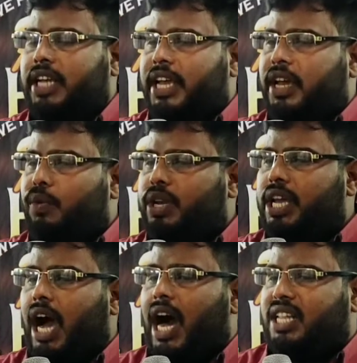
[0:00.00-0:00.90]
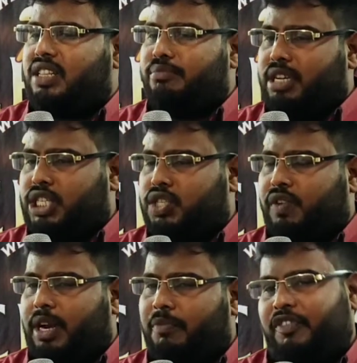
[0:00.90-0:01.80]
దేవుని
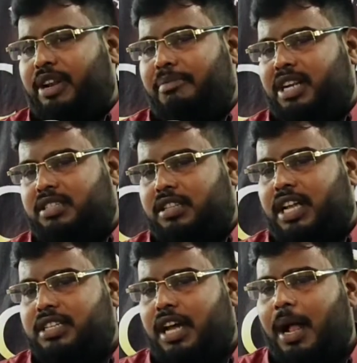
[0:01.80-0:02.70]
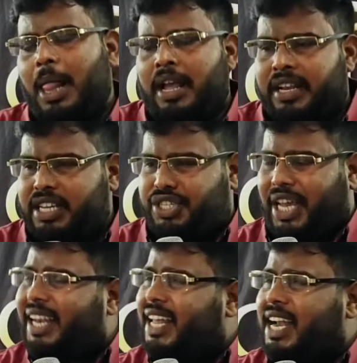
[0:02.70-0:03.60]
ఆత్మస్వరం వినబడుతుందట నీ
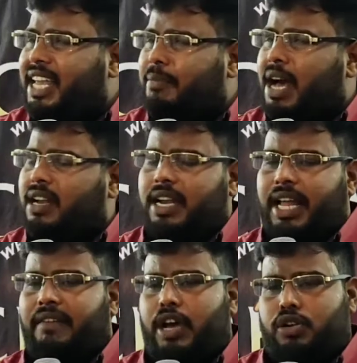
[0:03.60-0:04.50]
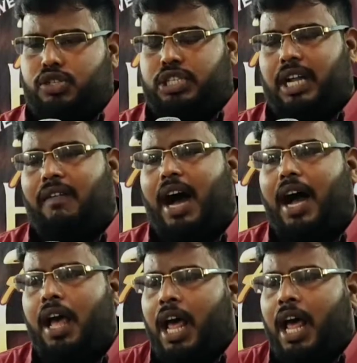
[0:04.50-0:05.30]
శరీర నియమాన్ని నెరవేరుస్తావా